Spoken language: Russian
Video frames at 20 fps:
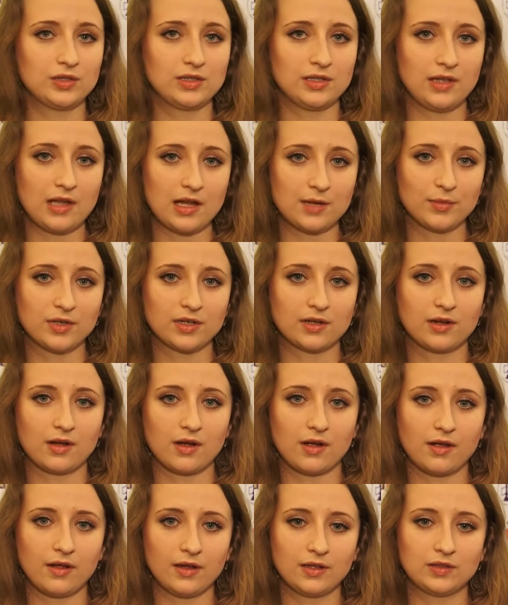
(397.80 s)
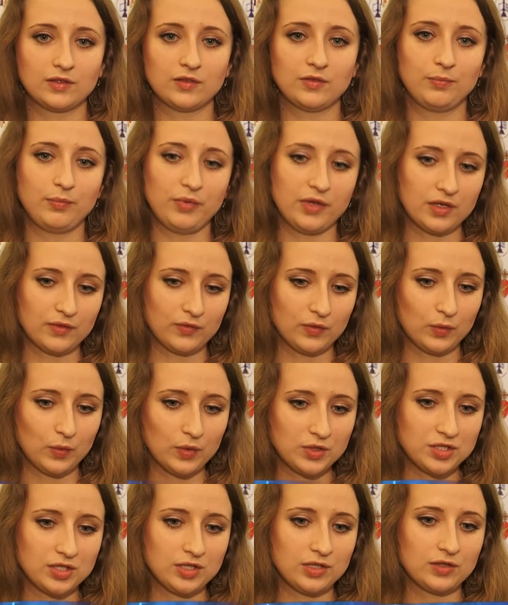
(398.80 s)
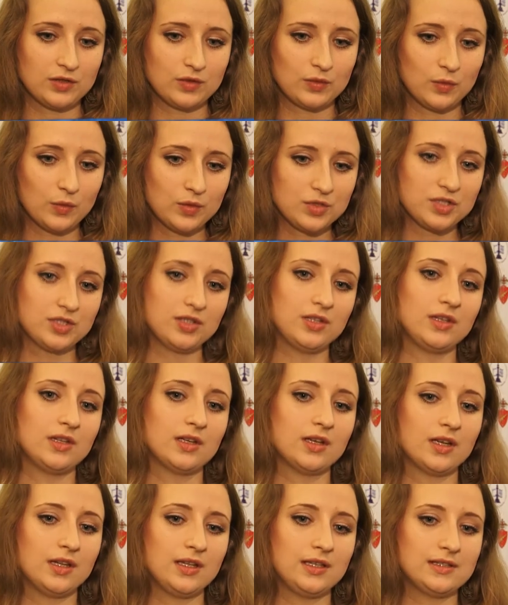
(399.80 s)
что эта ярмарка – это в первую очередь очень